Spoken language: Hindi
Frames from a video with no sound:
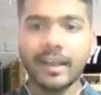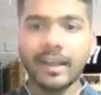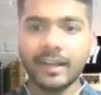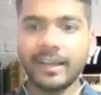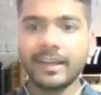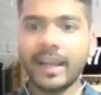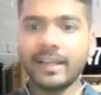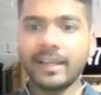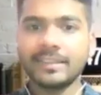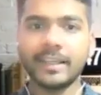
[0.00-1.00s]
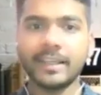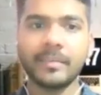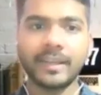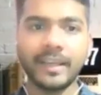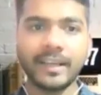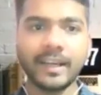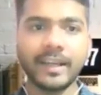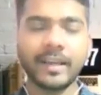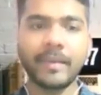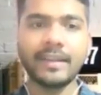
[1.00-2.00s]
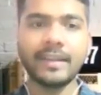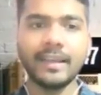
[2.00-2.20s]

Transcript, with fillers: कंटेंट आइडिया जनरेटर में क्लिक करने के बाद